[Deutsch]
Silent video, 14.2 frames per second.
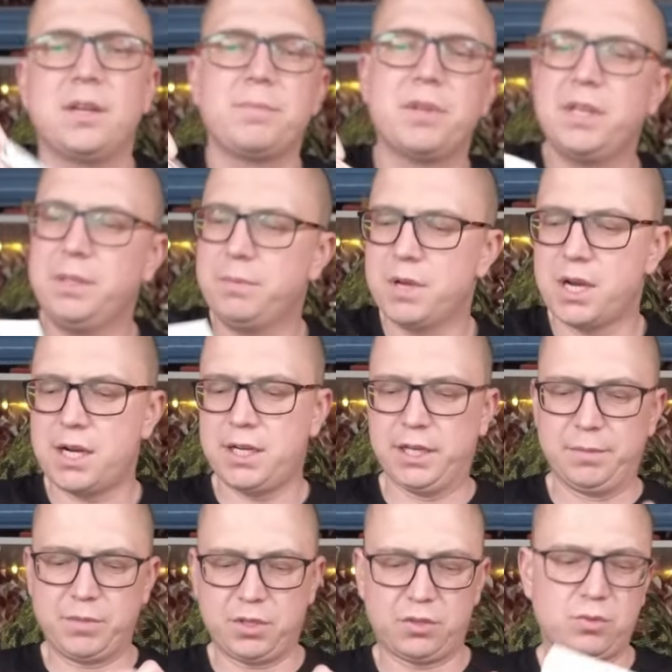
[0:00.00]
hat mir der liebe
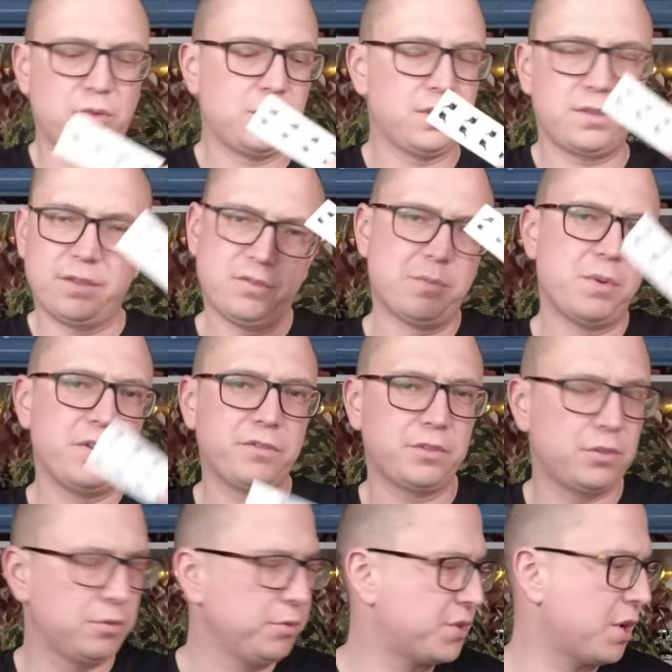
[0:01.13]
Achim gedruckt. Nochmal
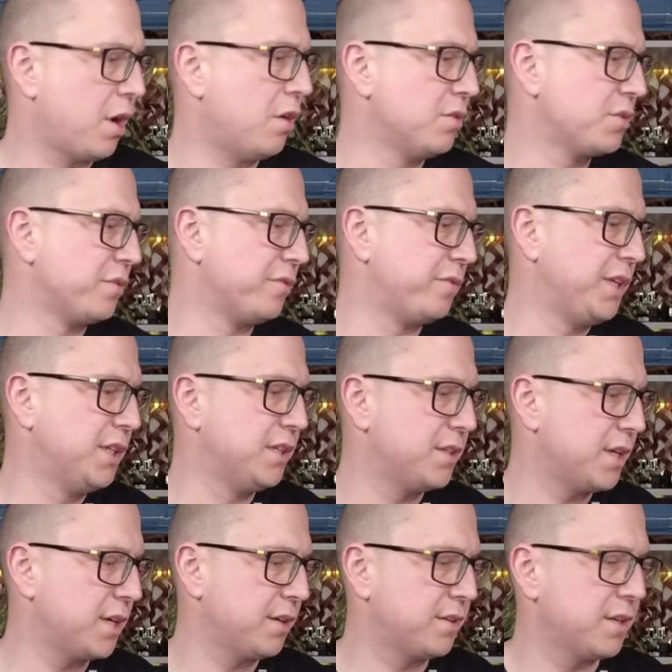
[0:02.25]
Grüße raus und vielen
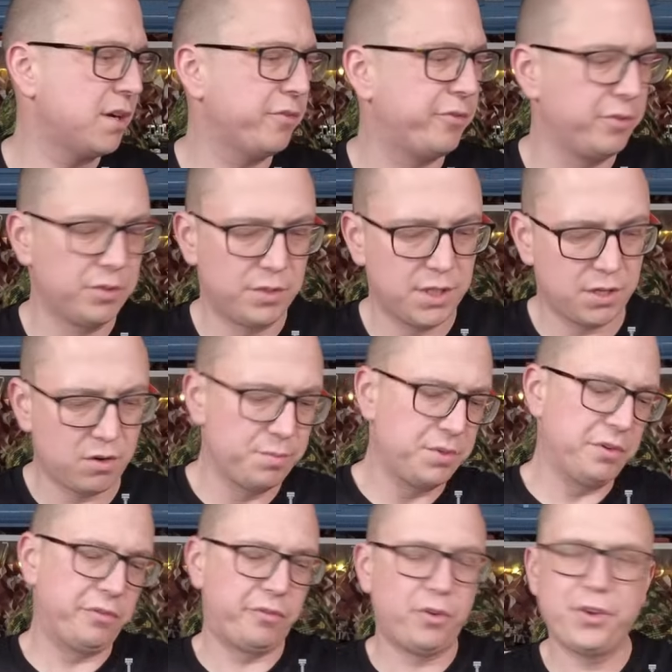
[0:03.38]
Dank dafür. Der kommt
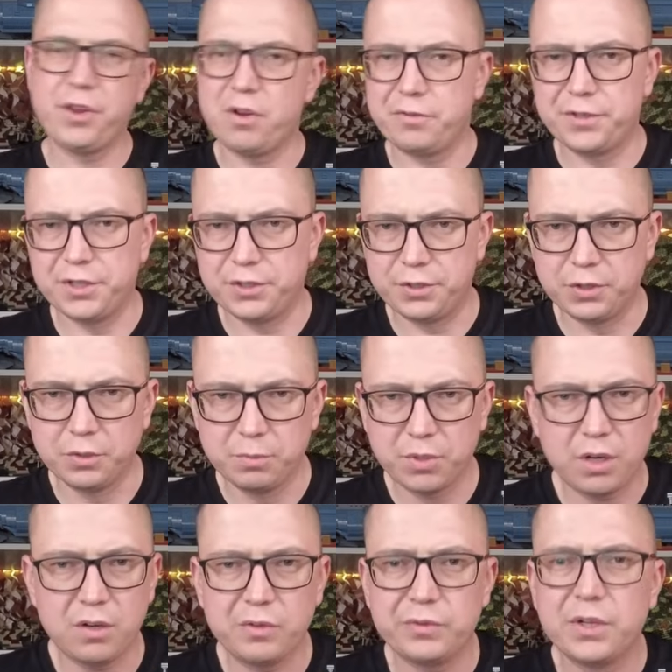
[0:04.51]
hier vorne auf den Turm
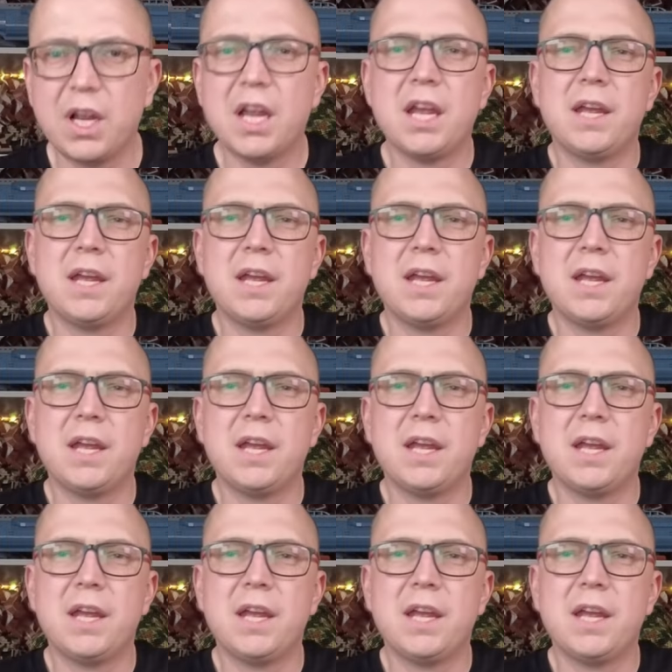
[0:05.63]
drauf.